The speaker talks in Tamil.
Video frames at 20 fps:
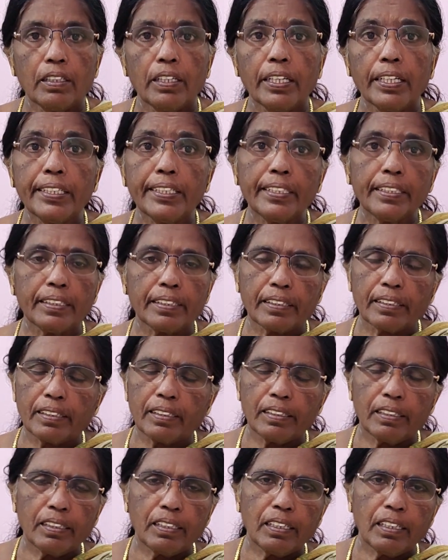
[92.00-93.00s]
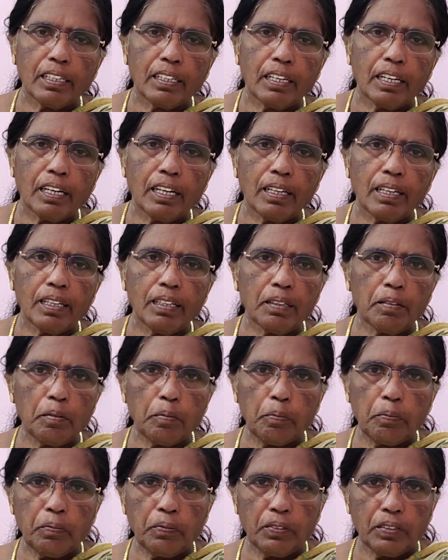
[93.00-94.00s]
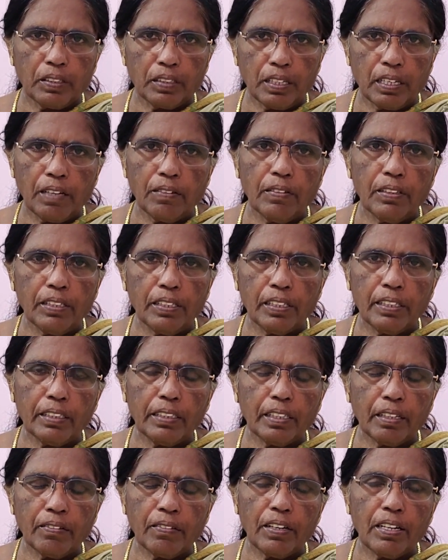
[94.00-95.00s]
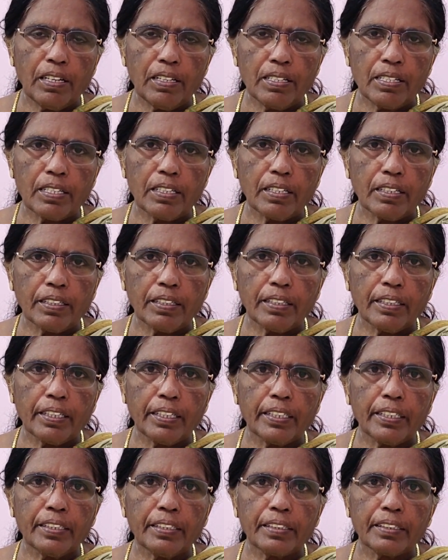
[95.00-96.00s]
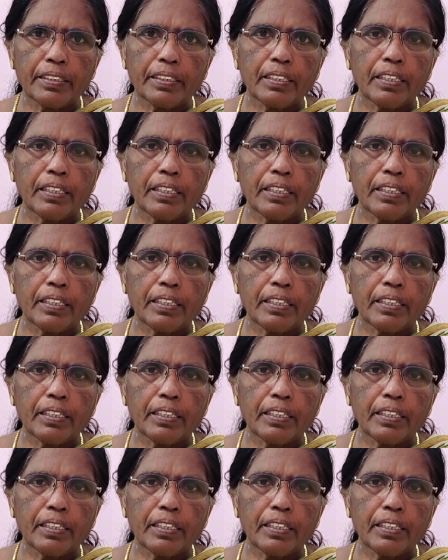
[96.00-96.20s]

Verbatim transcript: ஏட்டு அந்த காவல் நிலையத்தில் வேலை செய்கிற ஏட்டு